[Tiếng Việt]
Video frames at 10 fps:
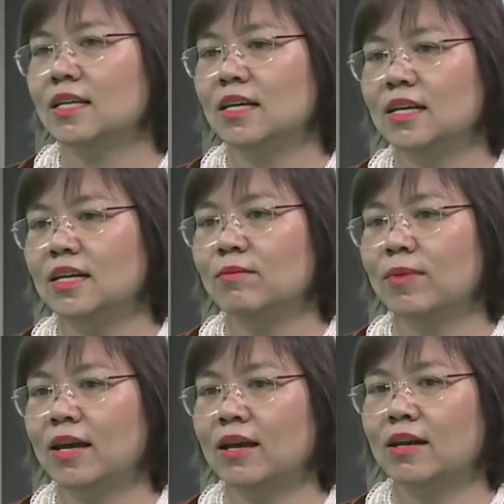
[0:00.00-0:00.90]
Khi
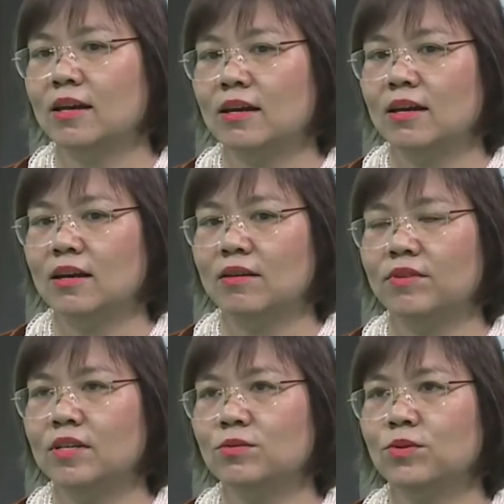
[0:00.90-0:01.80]
mà
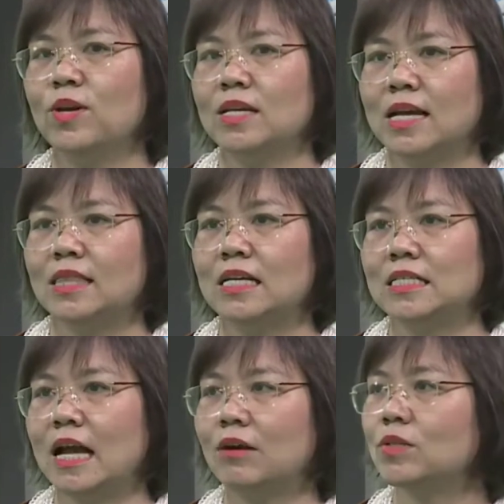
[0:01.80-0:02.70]
vì chúng tôi đánh giá
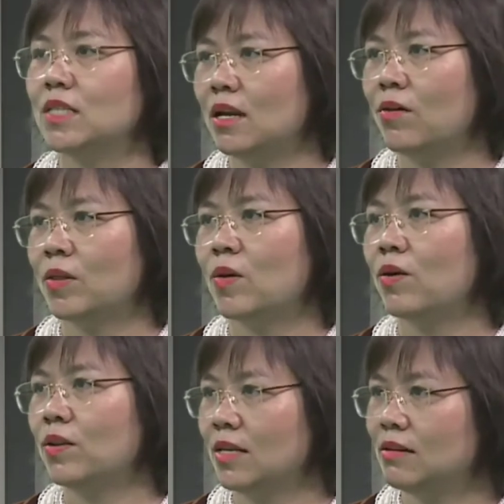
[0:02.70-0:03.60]
tình trạng của chị là hoàn
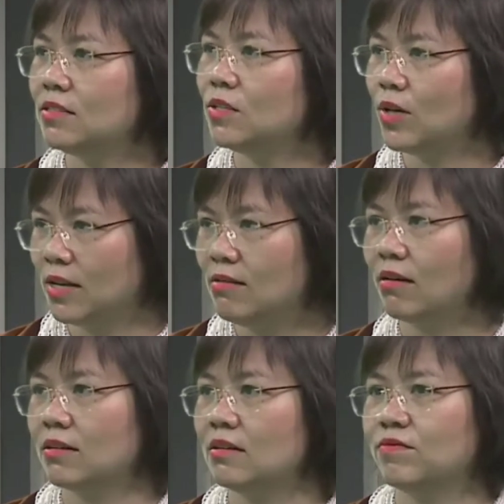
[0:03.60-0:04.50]
toàn có thể tự di chuyển
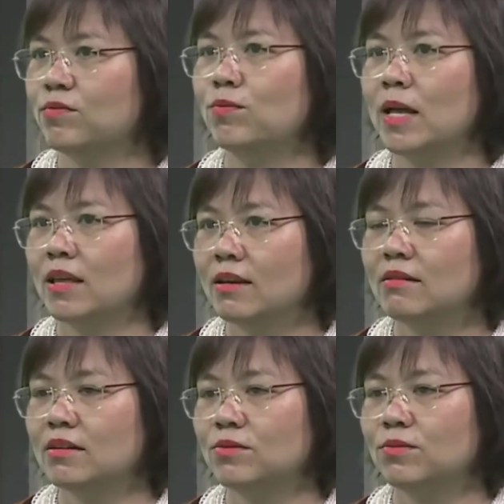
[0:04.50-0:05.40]
được, tự phục vụ bản thân
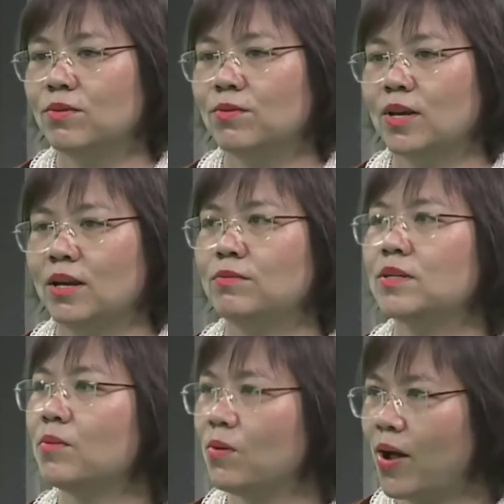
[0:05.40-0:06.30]
được, nên chúng tôi cũng để ông
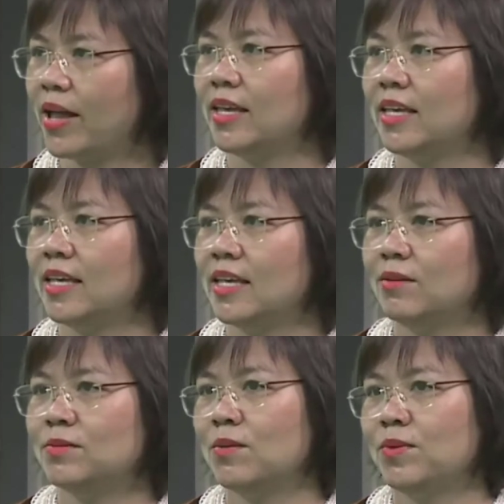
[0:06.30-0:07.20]
chồng ở ngoài.
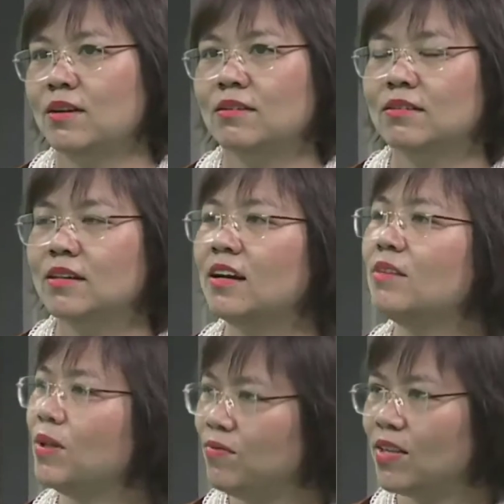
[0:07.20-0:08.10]
Ông chồng để ở
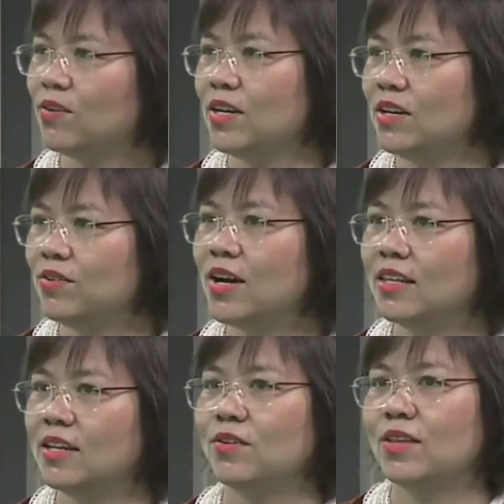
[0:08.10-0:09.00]
gần bệnh viện thôi, để nếu
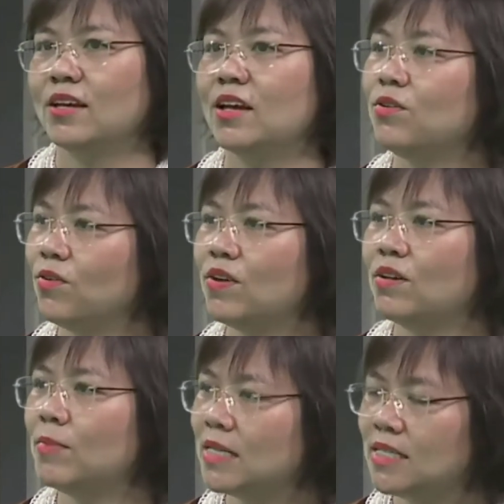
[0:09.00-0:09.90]
cần thì có thể kết nối với bác